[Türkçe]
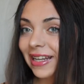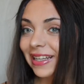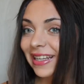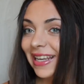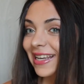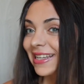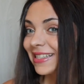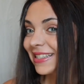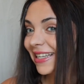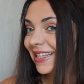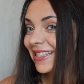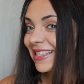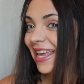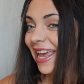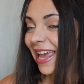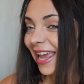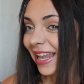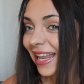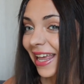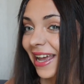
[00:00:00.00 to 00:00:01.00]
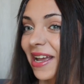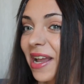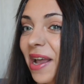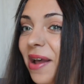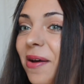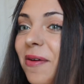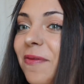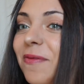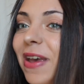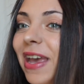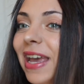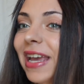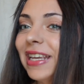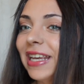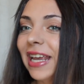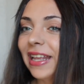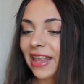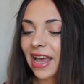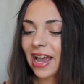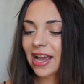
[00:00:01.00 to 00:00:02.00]
Herkese selam ve
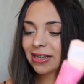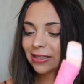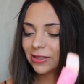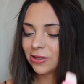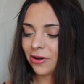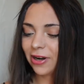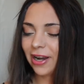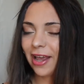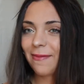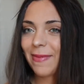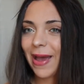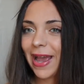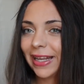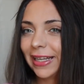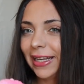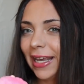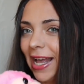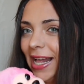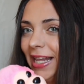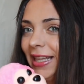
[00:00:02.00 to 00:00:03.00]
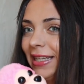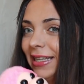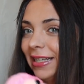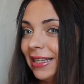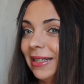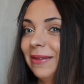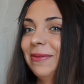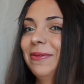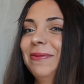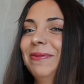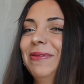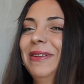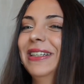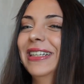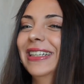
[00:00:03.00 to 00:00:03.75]
7 ay sonra ben geldim.